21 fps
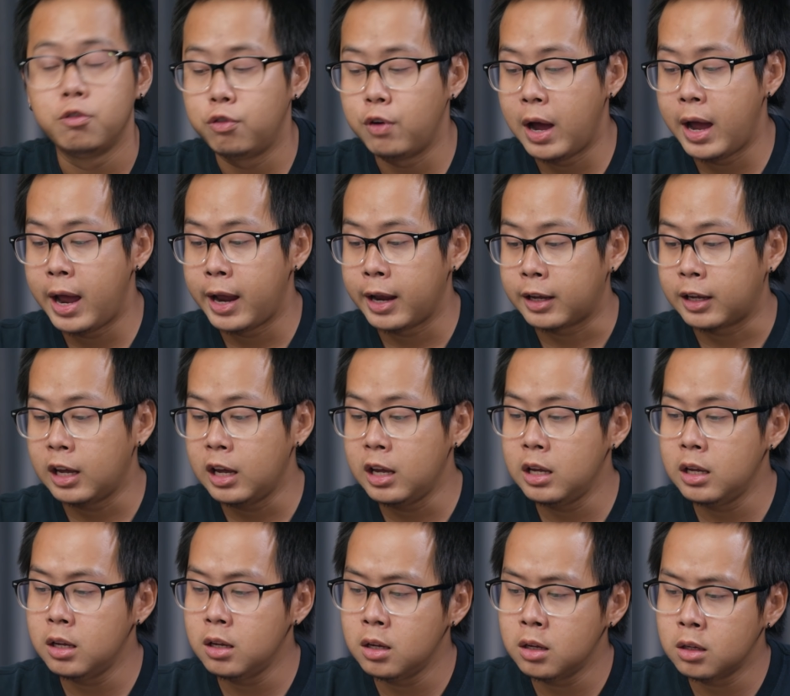và
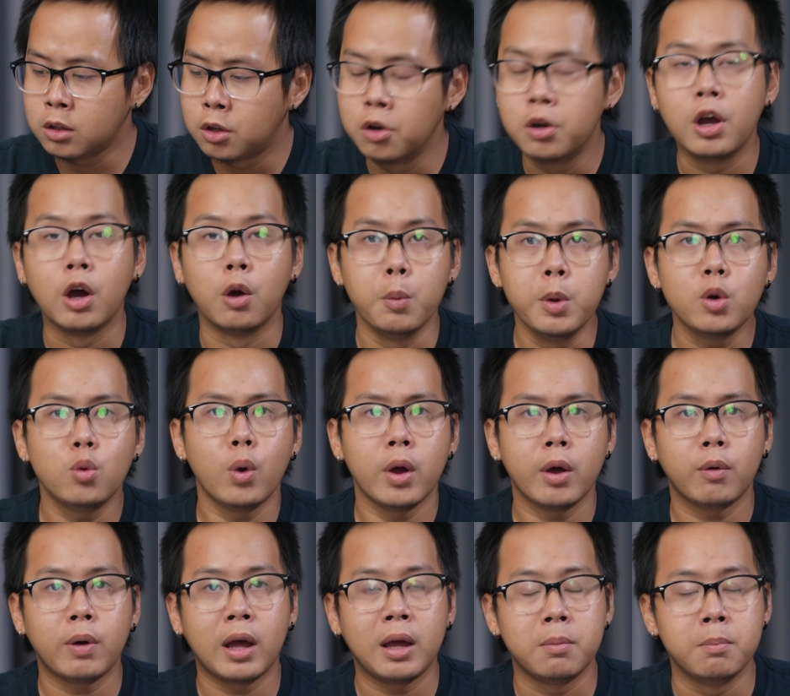cái thương hiệu
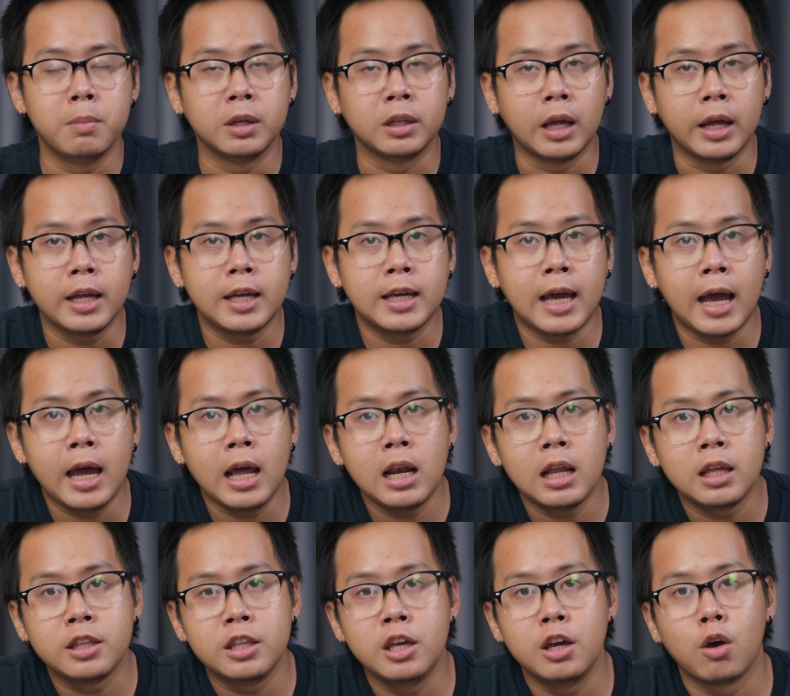Bitwell này mình thấy khá
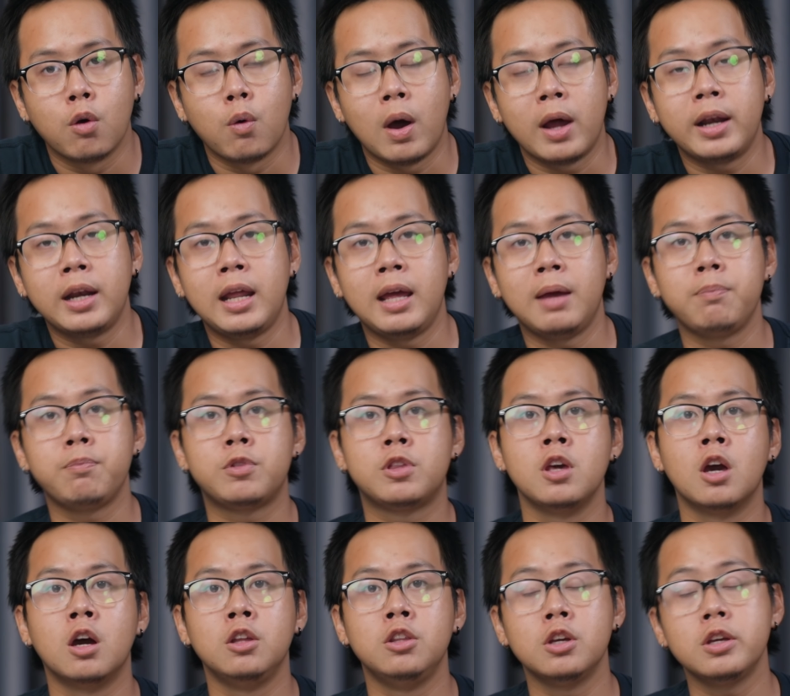là nhiều anh em
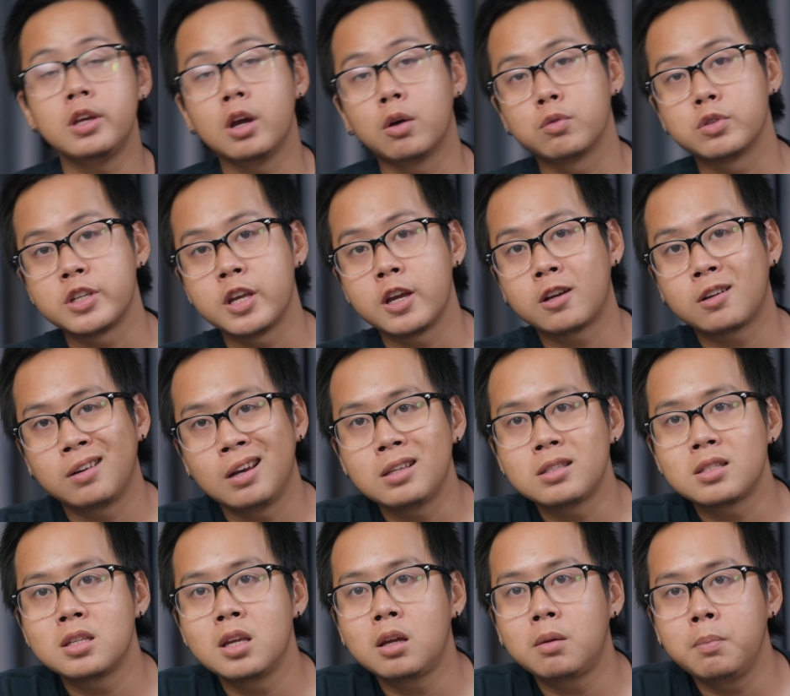chơi những dòng xe
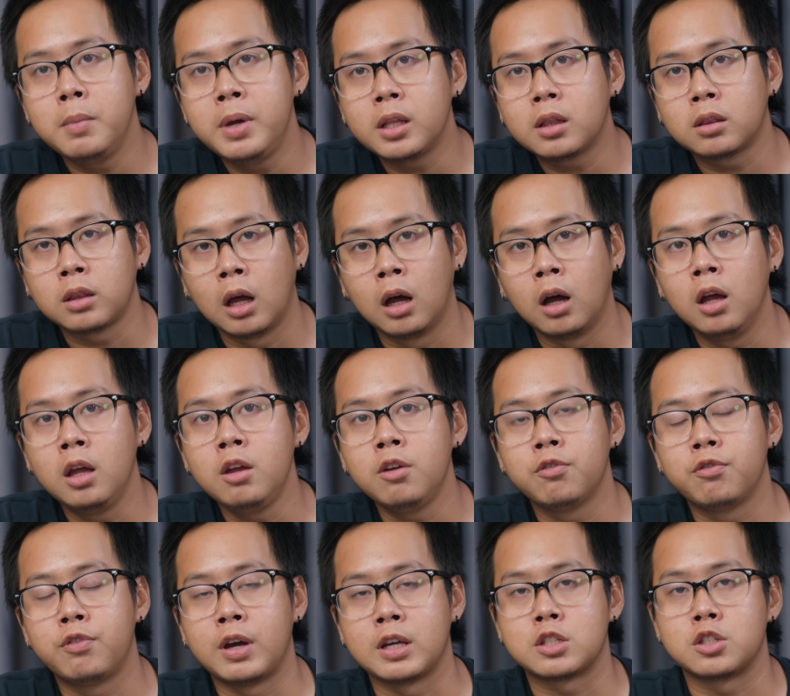classic biết tới
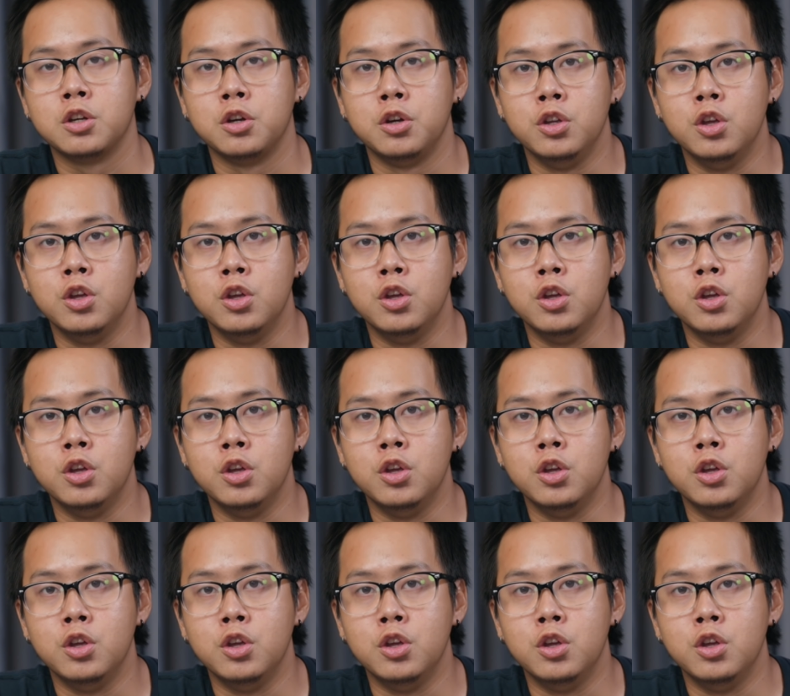và sử